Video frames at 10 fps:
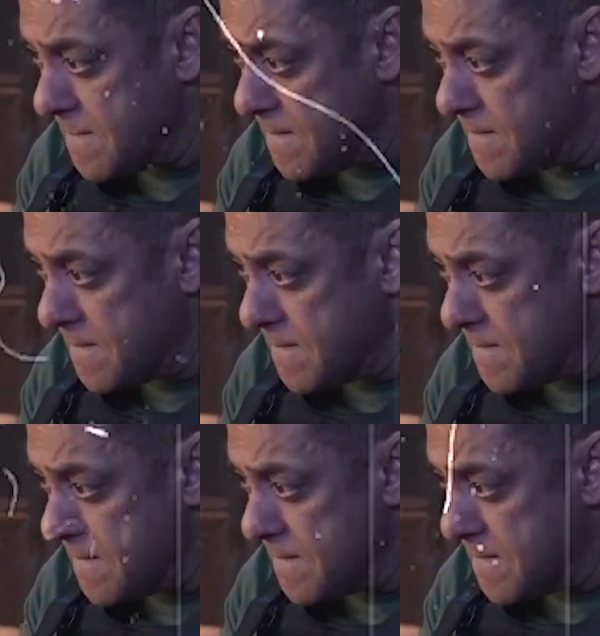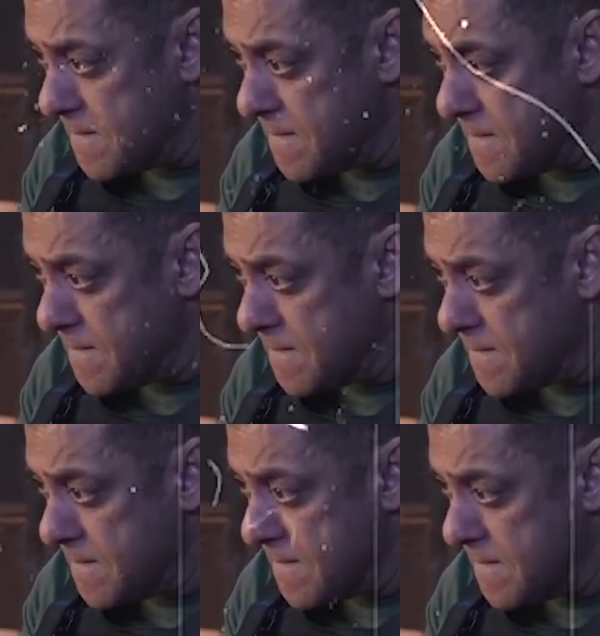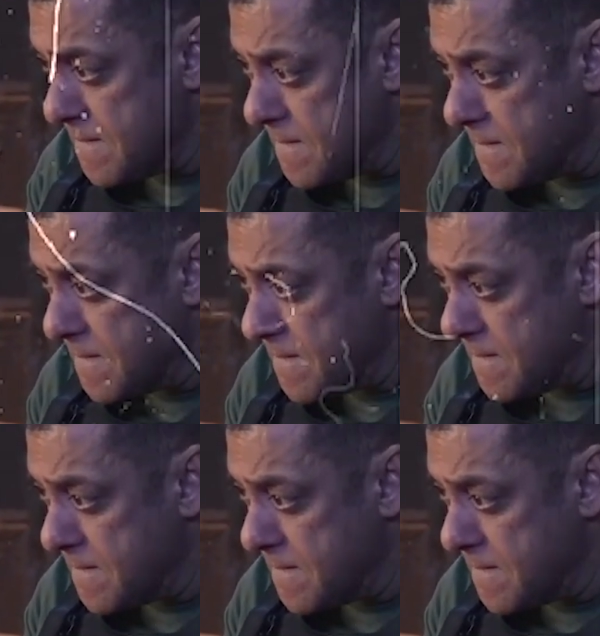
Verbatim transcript: अंकिता लोखंडे एंड विकी जैन उनके